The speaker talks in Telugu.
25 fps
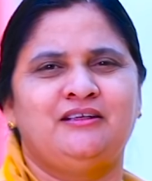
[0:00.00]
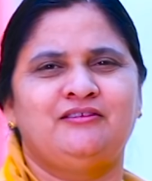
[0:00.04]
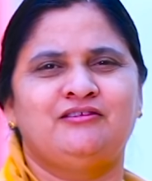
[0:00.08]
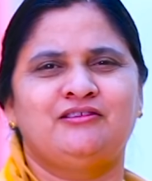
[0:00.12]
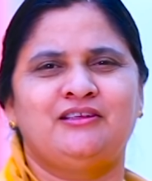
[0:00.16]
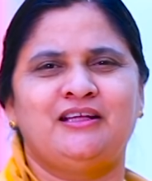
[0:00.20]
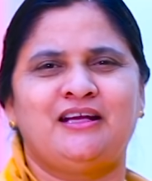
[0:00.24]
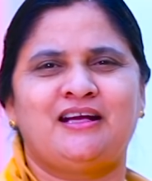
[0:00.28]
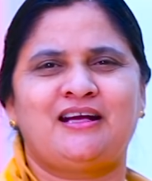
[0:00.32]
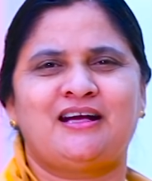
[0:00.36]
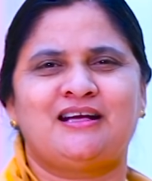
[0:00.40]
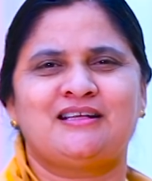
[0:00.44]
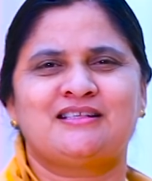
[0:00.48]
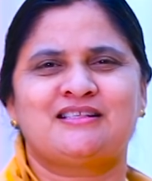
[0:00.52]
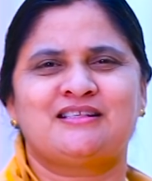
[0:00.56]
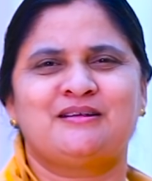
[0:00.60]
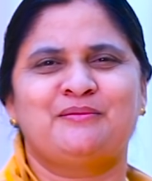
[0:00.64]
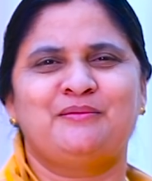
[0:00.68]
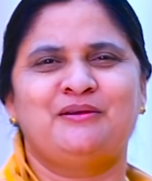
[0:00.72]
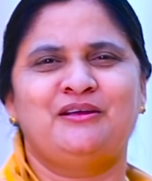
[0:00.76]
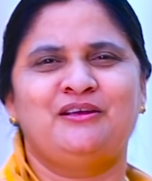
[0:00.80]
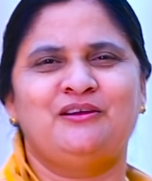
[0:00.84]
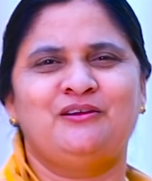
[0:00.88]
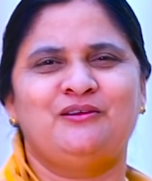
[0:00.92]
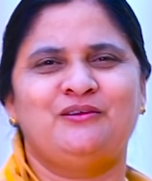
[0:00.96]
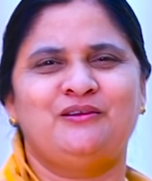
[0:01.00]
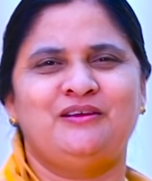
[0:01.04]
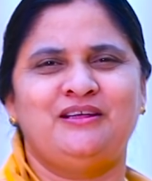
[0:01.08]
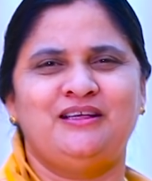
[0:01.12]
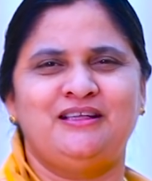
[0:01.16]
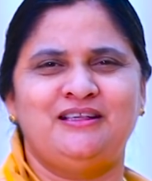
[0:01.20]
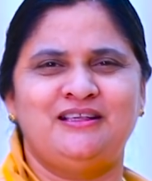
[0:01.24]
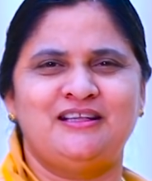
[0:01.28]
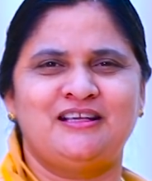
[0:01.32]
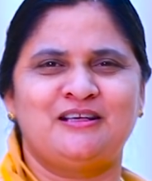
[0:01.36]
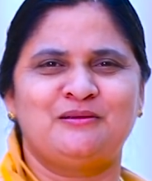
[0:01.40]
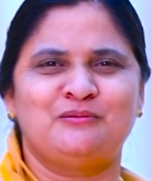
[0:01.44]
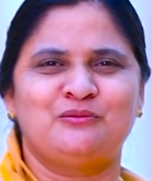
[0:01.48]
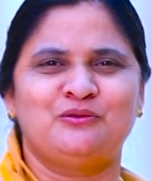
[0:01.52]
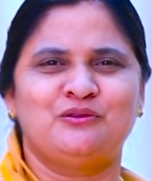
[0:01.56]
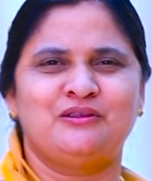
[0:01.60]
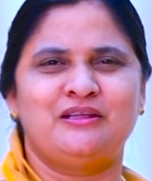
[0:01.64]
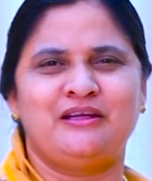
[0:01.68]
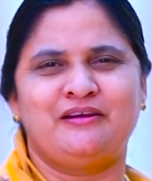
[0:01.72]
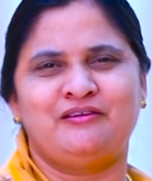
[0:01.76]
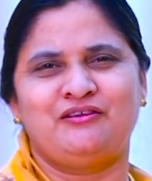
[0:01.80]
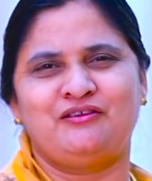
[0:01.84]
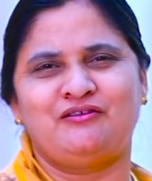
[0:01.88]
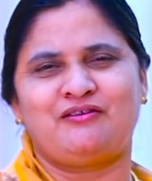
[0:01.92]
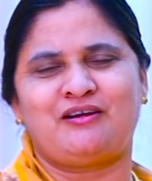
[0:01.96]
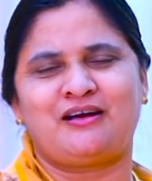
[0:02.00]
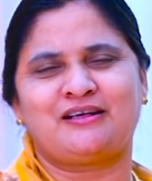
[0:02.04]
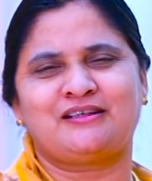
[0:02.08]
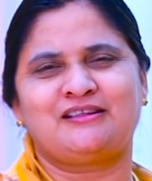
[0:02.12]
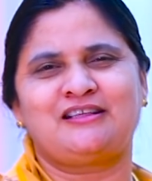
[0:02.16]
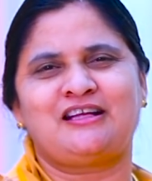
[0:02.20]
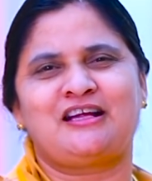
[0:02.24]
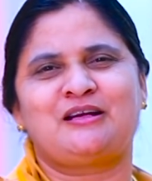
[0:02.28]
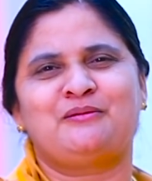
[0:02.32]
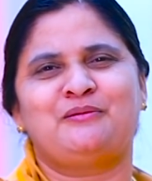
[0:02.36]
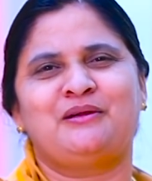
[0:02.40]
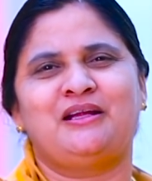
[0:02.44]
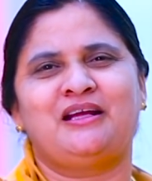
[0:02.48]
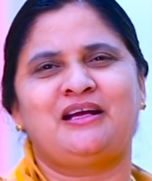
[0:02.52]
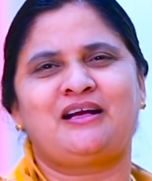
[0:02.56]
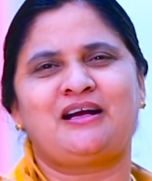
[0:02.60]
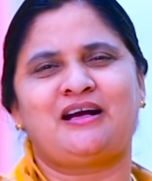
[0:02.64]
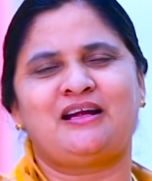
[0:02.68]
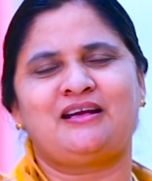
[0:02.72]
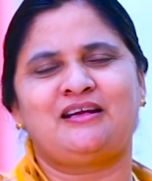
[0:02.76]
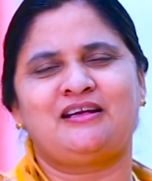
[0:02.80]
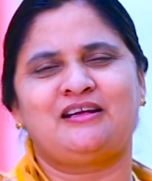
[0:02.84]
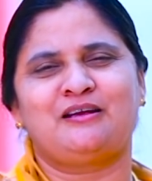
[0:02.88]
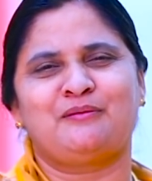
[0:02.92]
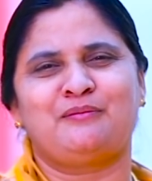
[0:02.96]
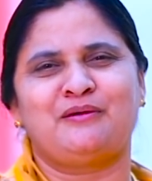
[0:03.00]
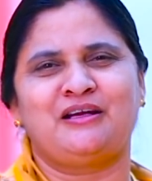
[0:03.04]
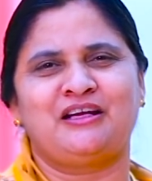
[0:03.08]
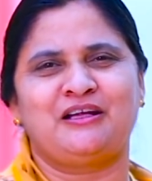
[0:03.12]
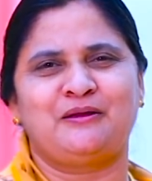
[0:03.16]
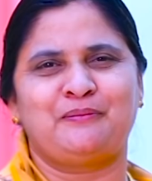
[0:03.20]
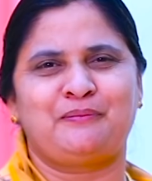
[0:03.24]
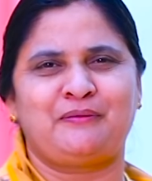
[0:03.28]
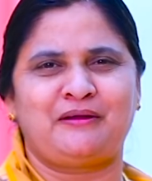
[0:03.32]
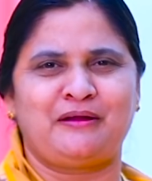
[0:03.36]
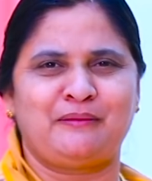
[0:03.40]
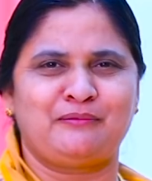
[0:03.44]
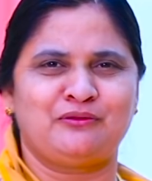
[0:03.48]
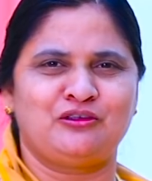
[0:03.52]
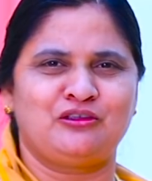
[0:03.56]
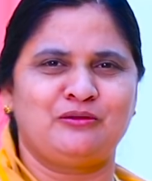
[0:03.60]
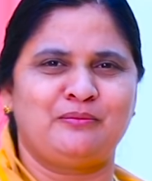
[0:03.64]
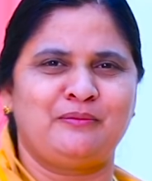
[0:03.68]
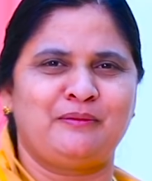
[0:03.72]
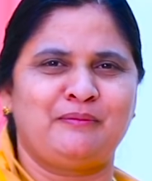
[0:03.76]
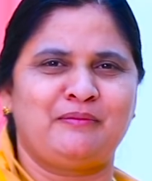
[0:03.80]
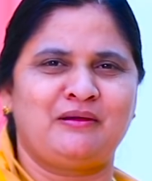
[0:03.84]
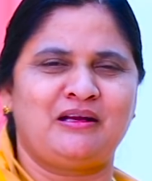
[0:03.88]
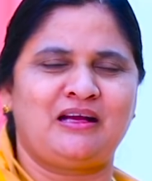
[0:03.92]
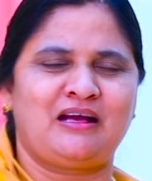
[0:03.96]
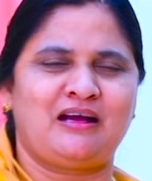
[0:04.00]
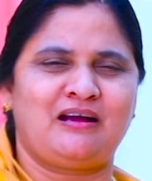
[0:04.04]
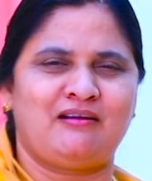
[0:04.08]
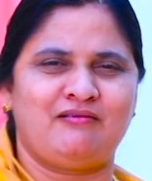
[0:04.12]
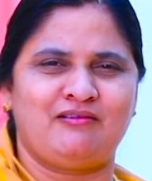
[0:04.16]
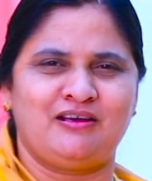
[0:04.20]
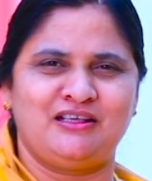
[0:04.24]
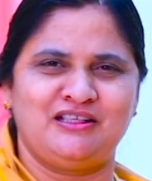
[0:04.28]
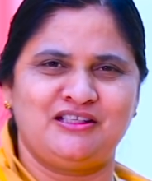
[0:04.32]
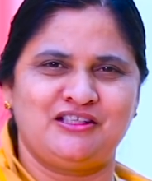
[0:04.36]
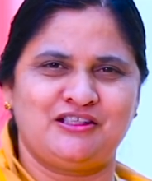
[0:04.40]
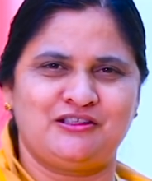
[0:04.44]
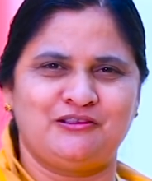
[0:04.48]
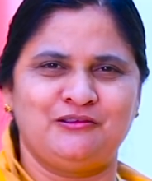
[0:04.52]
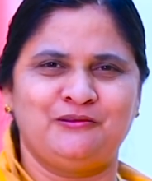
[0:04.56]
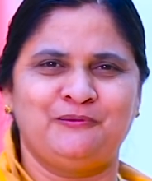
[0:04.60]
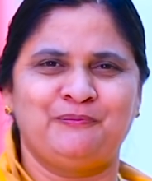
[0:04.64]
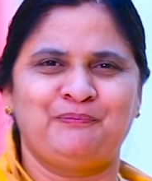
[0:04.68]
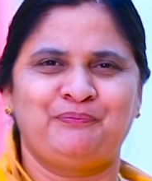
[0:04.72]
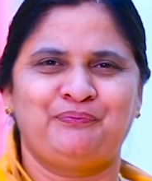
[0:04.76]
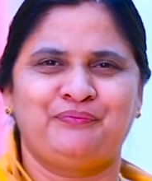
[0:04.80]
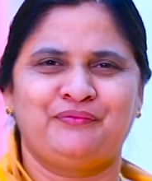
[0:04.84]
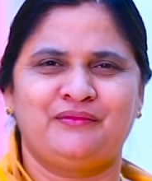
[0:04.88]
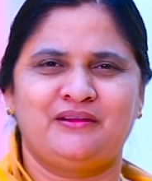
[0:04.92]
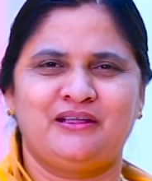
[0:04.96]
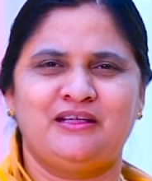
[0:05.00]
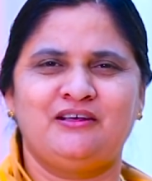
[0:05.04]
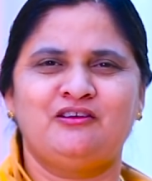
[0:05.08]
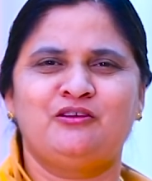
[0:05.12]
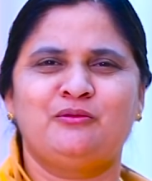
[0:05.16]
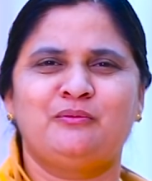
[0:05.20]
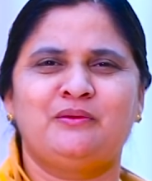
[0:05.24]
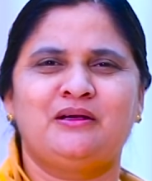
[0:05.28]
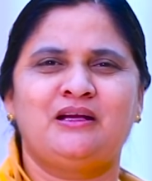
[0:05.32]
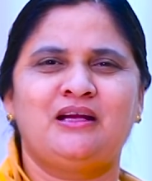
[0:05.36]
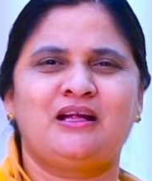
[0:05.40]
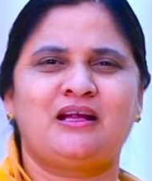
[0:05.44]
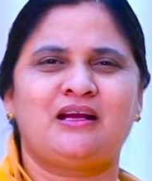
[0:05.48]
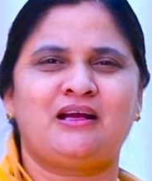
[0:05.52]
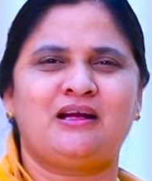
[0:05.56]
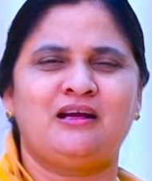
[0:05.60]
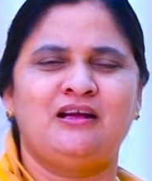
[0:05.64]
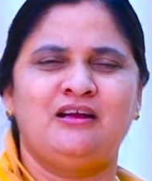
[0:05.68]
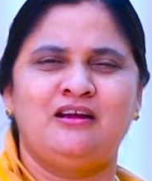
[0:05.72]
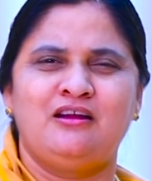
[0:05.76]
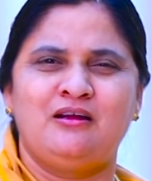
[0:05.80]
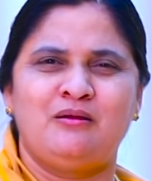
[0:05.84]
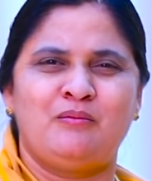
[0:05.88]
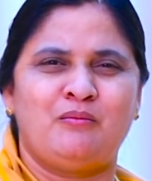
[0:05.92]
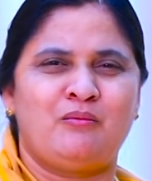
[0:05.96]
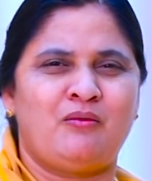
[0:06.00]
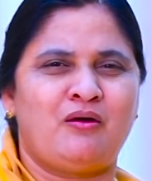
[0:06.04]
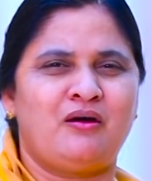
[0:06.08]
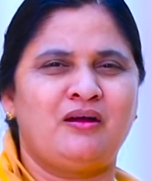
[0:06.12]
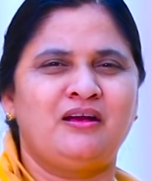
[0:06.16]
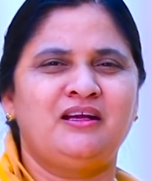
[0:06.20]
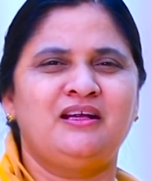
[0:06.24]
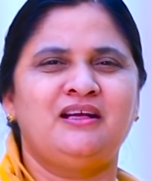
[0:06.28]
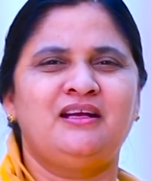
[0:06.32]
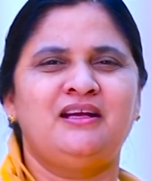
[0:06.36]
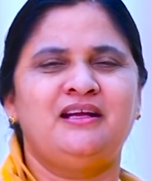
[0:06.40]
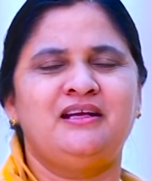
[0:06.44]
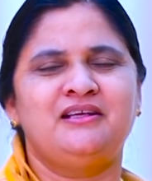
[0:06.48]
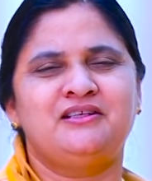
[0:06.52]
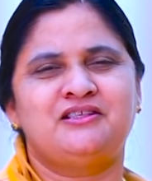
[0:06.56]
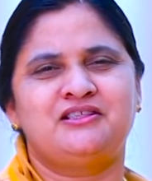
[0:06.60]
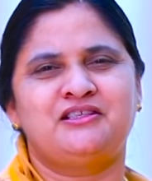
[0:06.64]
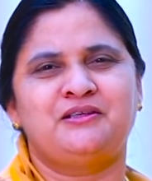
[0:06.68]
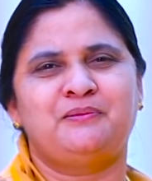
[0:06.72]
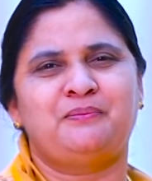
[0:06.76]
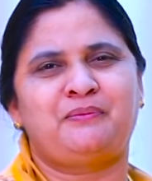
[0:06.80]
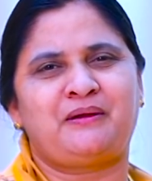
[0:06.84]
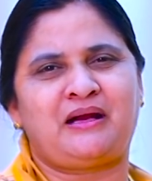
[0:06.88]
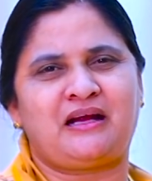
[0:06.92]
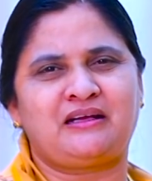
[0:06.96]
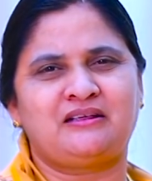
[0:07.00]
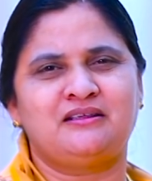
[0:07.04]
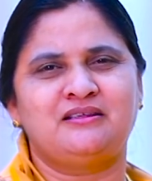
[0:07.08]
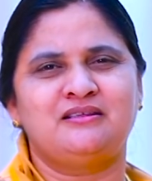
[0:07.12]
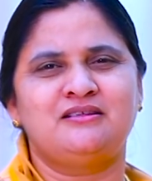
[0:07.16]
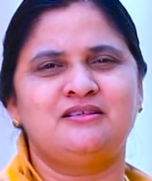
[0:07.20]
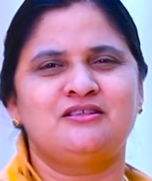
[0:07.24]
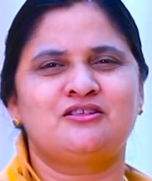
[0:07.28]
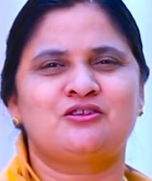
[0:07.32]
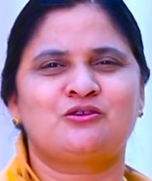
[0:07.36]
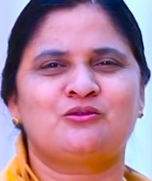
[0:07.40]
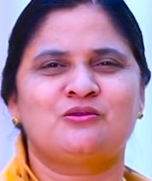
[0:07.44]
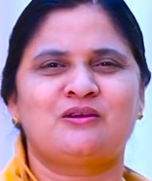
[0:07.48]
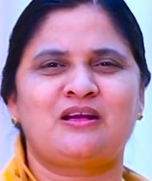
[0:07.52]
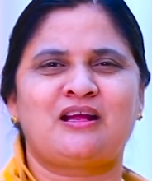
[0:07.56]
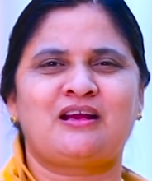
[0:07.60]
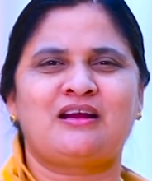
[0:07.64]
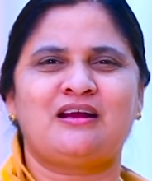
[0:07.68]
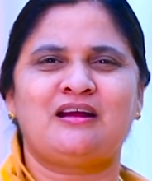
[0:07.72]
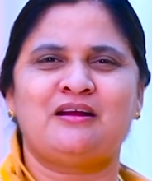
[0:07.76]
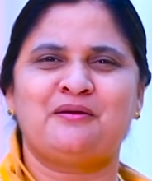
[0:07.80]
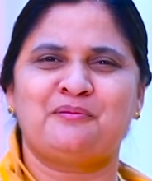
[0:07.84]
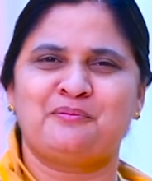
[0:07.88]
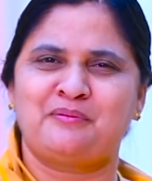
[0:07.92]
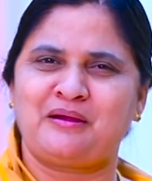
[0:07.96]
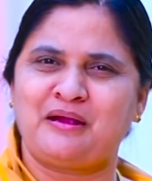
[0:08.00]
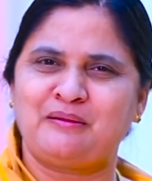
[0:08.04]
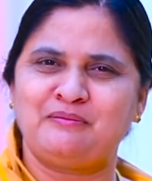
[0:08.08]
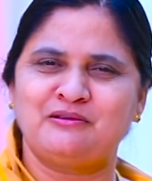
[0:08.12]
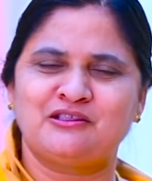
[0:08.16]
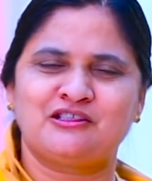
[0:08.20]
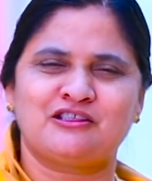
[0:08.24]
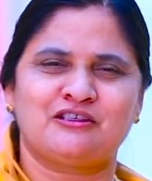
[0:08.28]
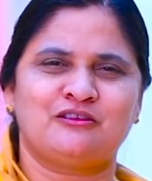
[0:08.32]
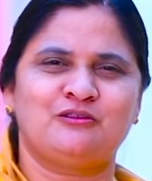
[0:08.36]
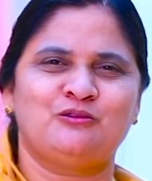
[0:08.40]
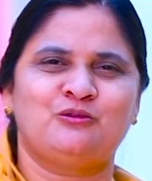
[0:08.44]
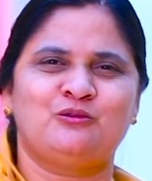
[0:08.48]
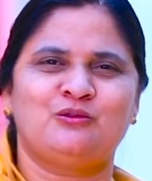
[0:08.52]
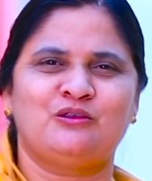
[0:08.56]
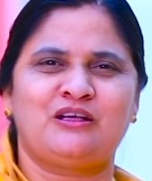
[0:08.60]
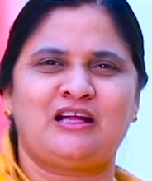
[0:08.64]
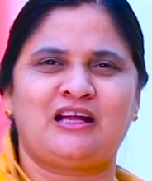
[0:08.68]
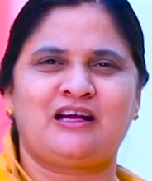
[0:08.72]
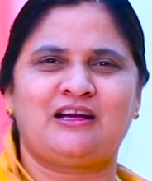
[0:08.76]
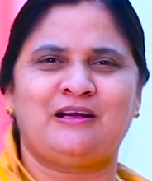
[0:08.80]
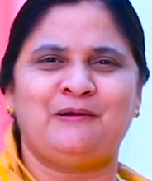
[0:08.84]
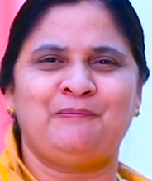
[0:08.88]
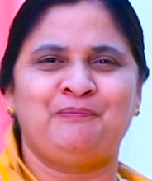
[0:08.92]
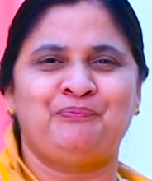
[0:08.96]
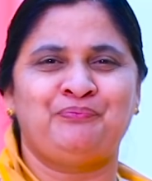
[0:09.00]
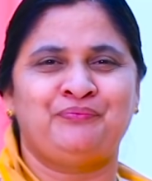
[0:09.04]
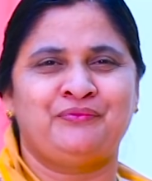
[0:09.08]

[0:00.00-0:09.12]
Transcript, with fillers: ఉదయకాల సమయంలో ఈ దినము దేవుని వాగ్దానం అనే కార్యక్రమానికి ప్రేమతో మిమ్మల్ని ఆహ్వానిస్తూ దేవుని బిడ్డలరా మార్నింగ్ లేచి ప్రార్థన చేసుకున్నారా బైబిల్ చదువుకున్నారా